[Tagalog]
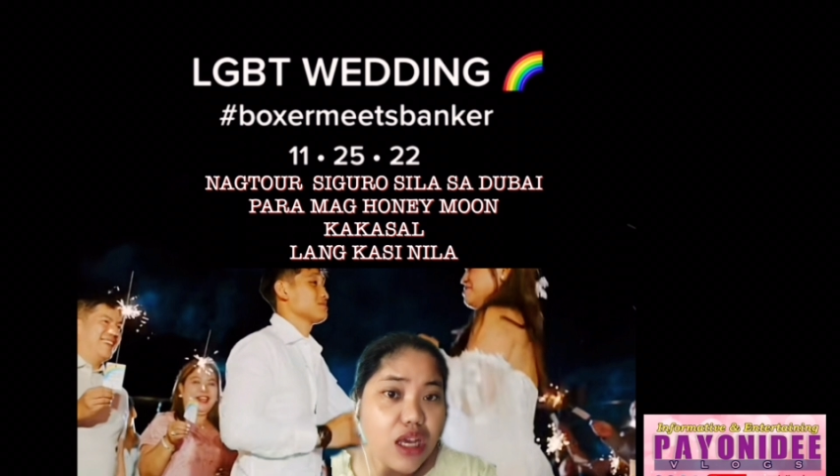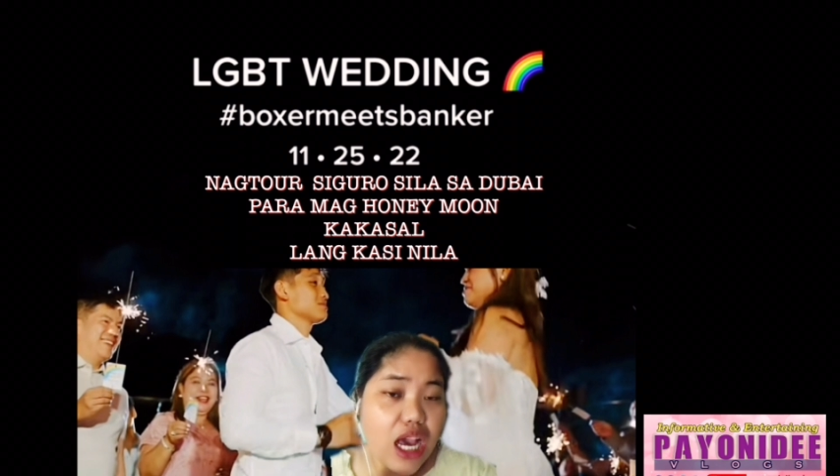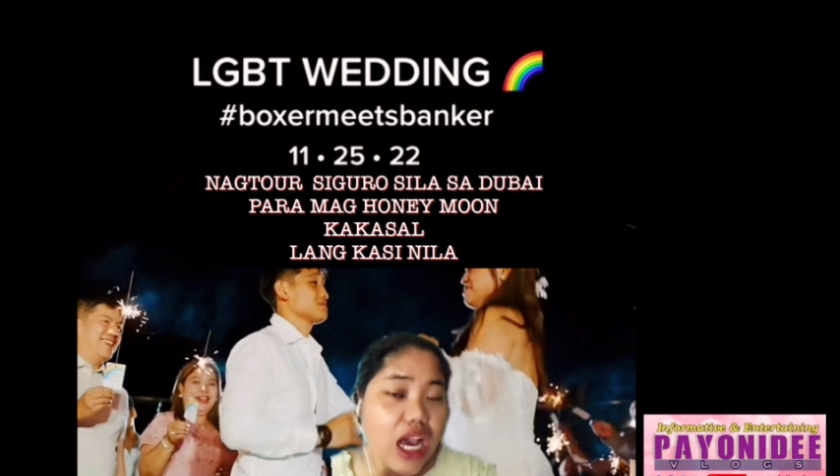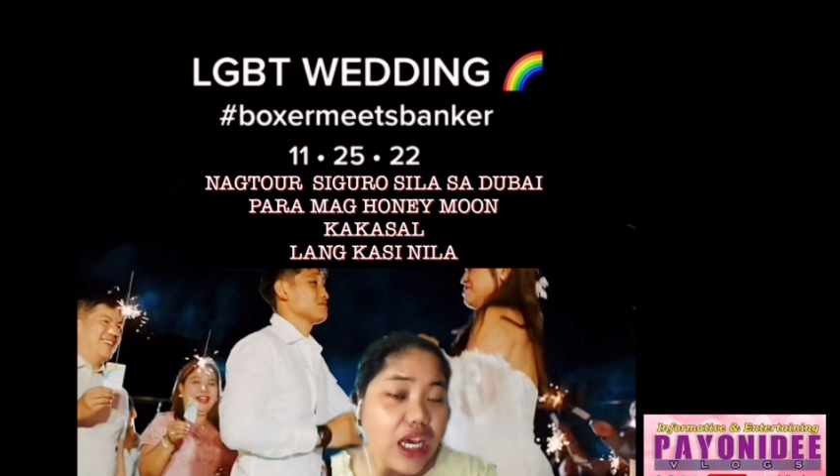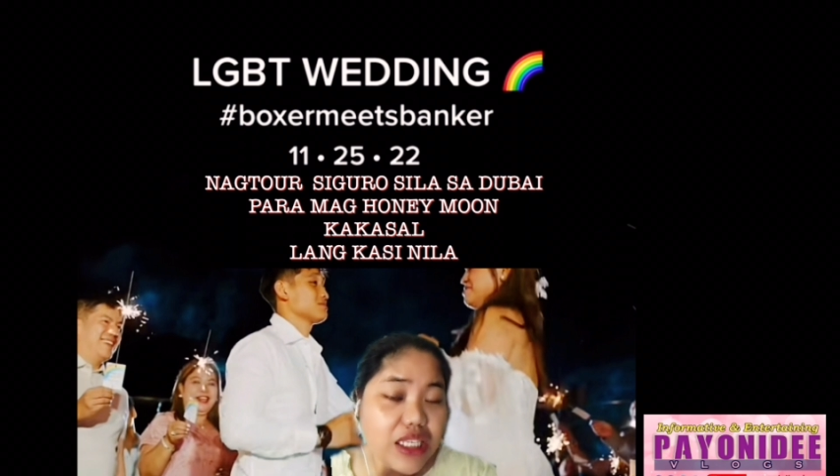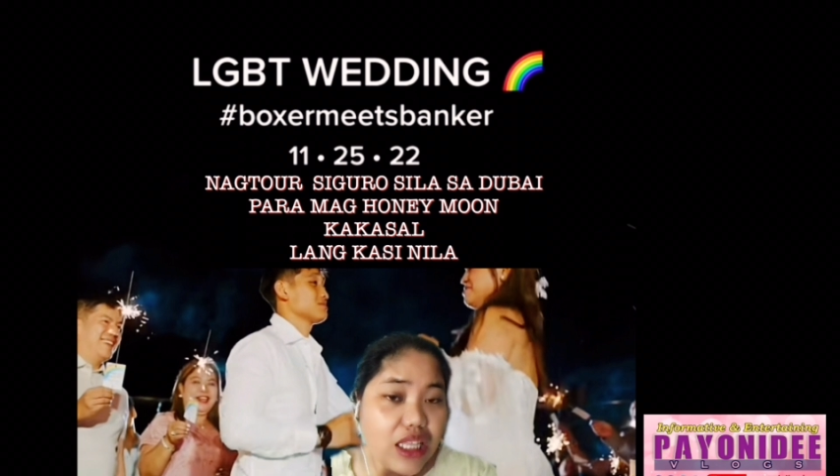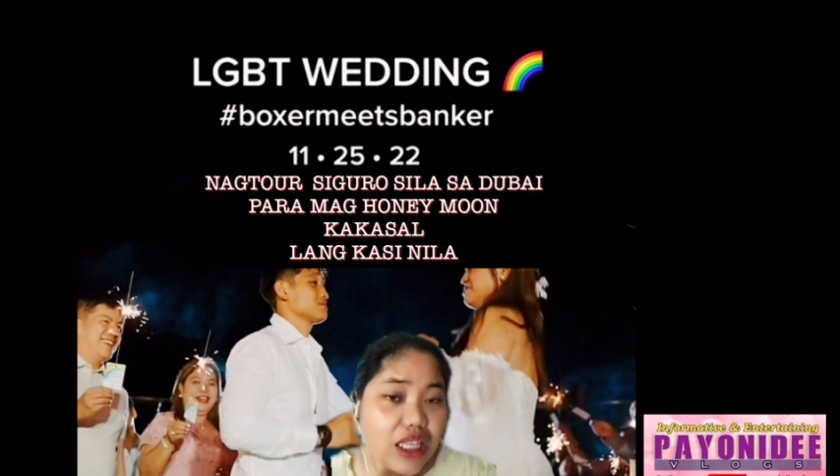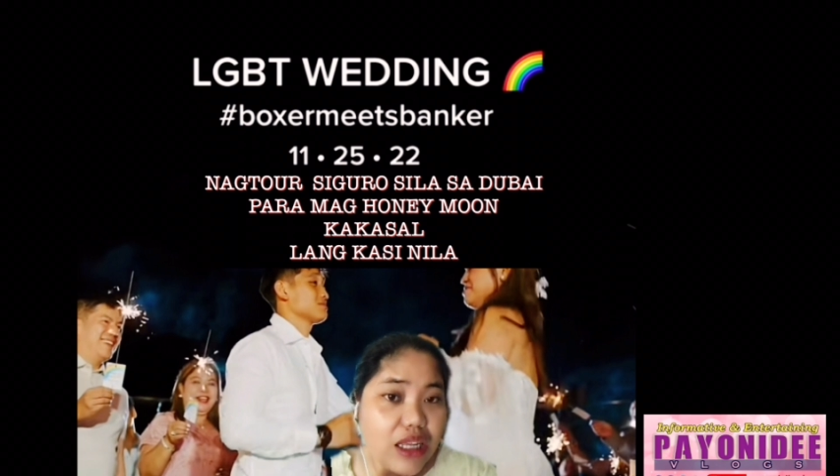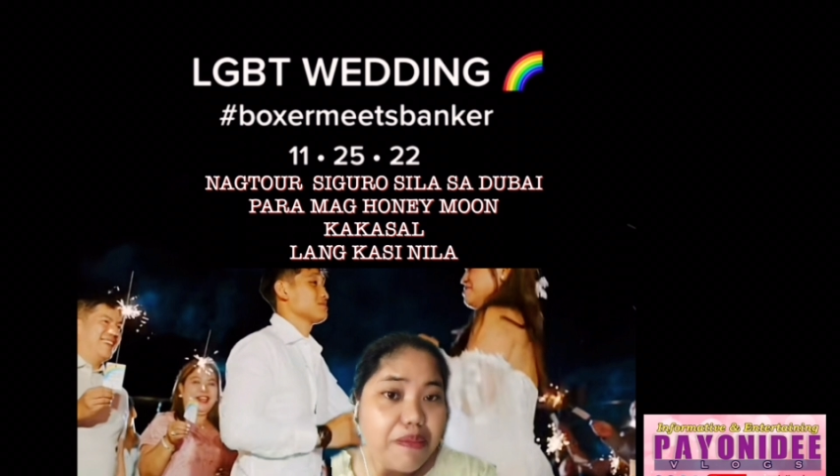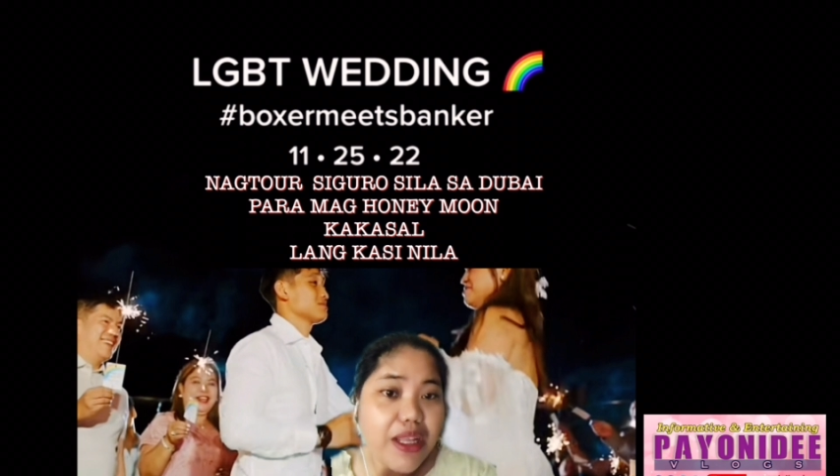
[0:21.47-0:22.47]
Kakasal
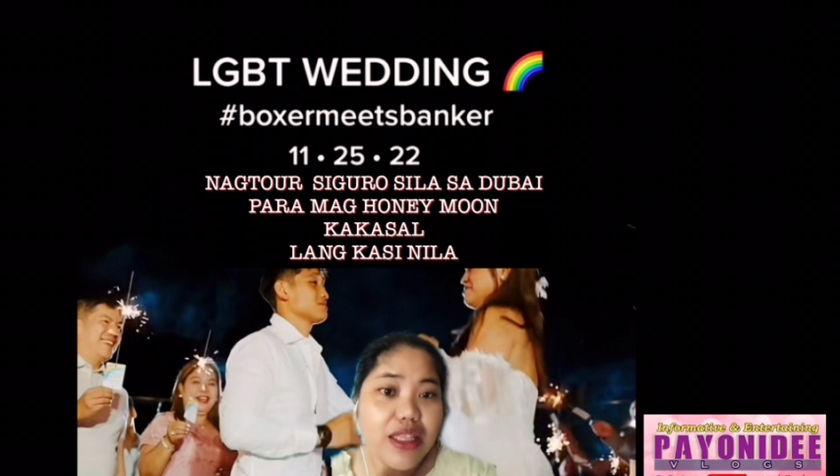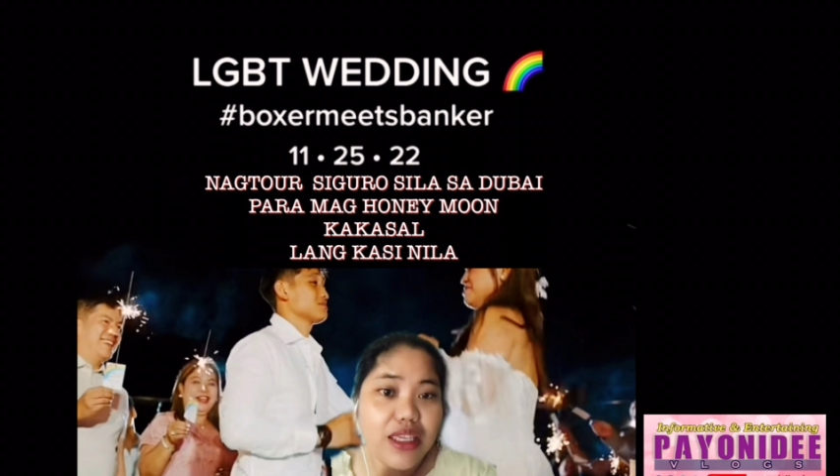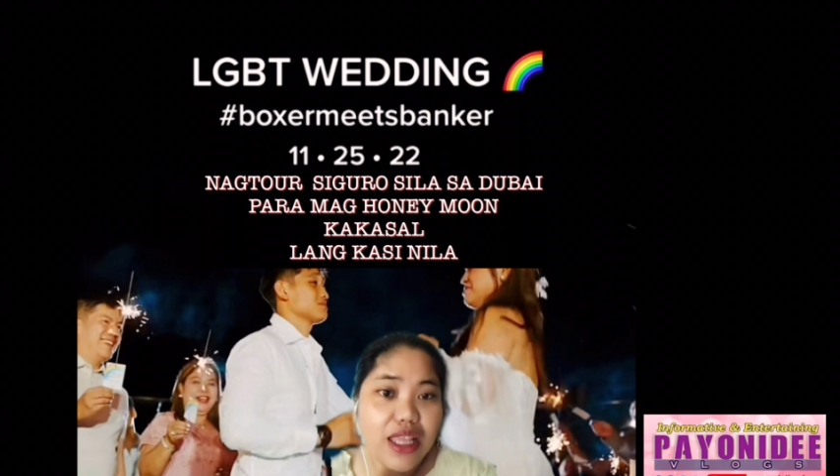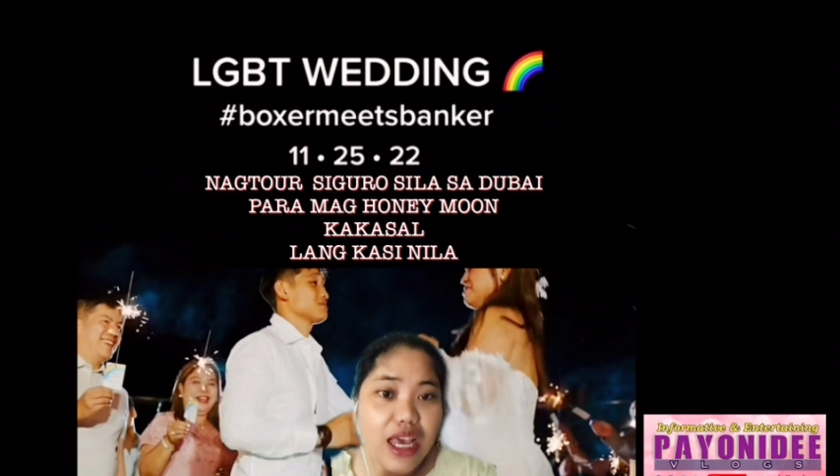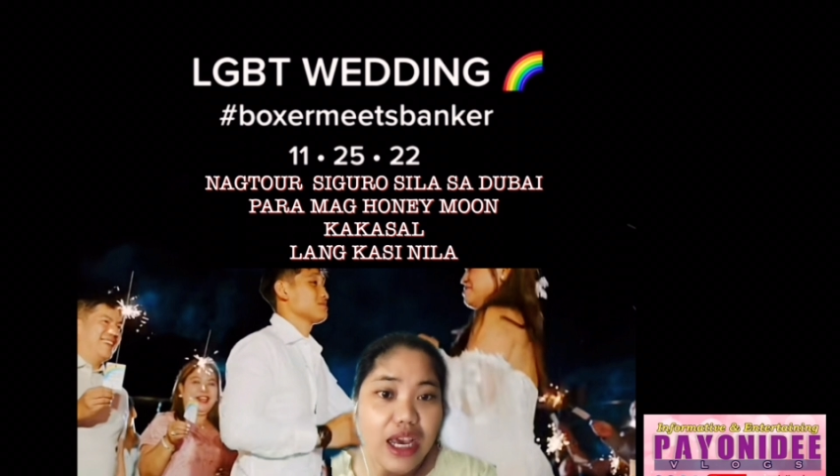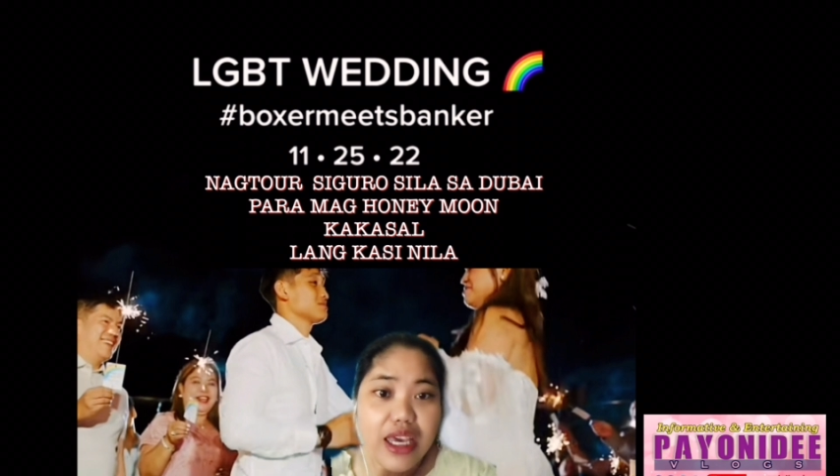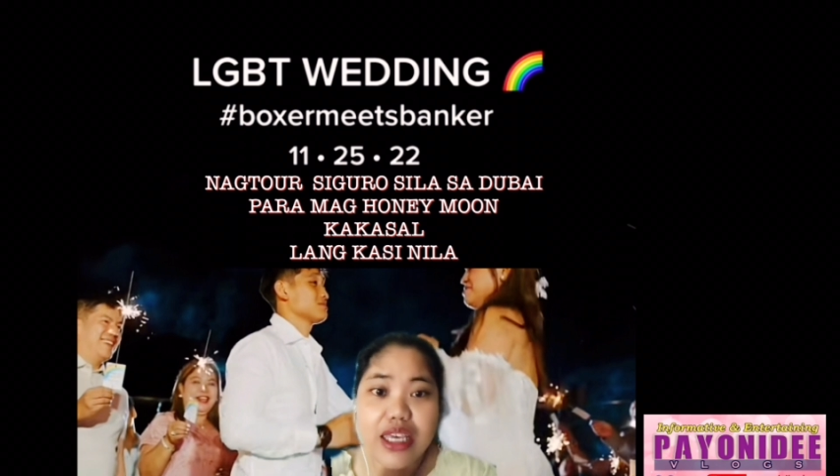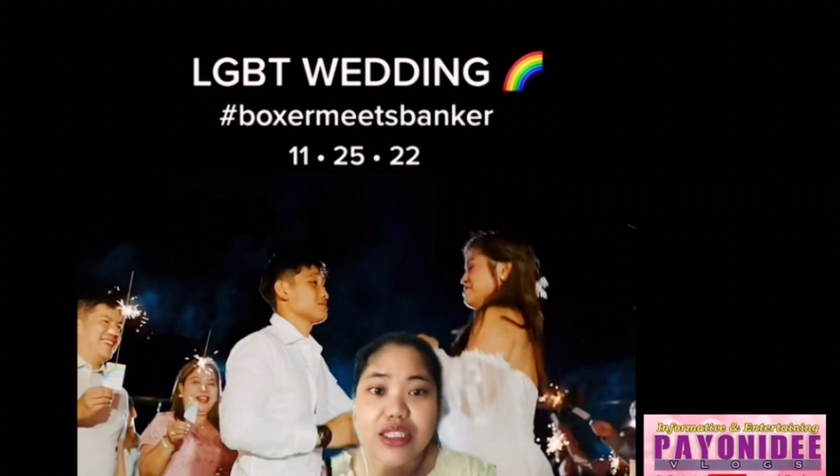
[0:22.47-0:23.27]
lang pala nila kaya